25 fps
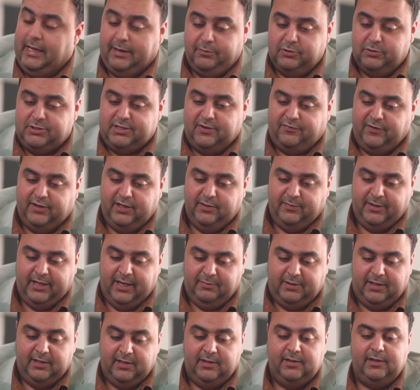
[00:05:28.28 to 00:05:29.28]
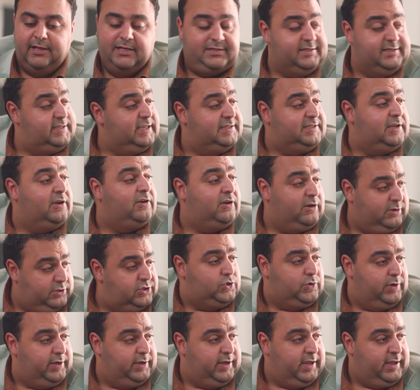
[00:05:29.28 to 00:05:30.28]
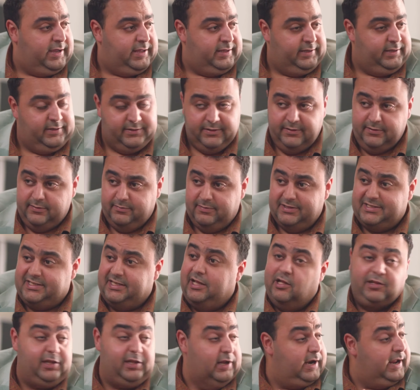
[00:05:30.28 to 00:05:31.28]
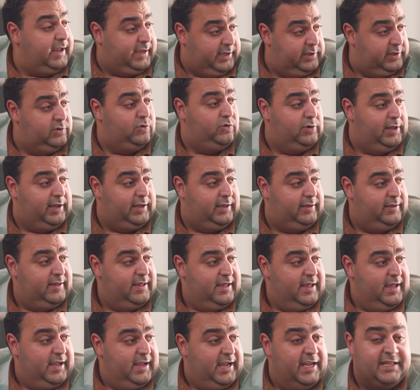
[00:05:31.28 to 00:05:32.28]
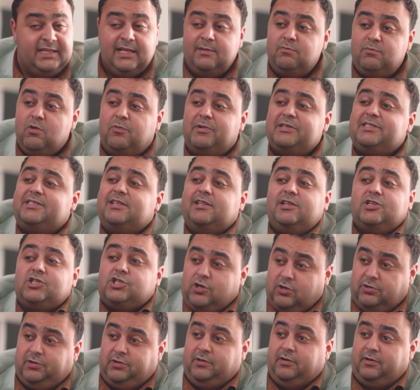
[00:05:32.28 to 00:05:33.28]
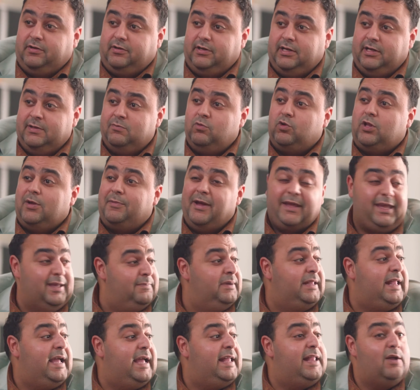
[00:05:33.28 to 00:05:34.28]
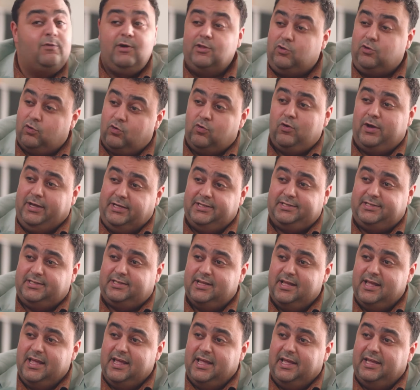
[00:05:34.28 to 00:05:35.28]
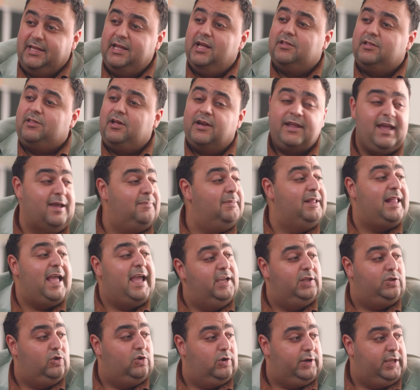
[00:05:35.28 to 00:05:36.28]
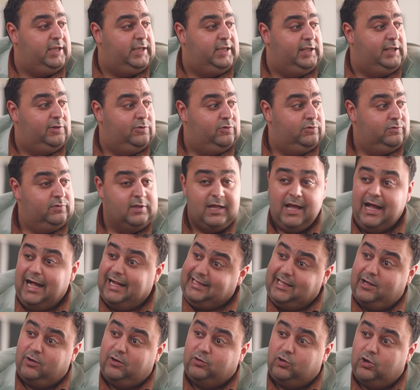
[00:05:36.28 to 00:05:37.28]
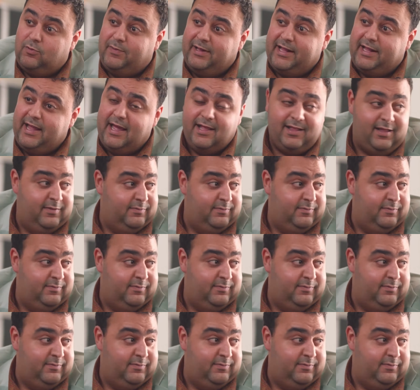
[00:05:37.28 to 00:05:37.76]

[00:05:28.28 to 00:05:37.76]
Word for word: بص يا فندم انا يمكن لسه سكران شويه يعني بس اللي اقدر اكده لك ان الممثل الشاطر المتمكن من ادواته كويس يقدر يعمل اي دور يجيله حتى لو دور بني ادم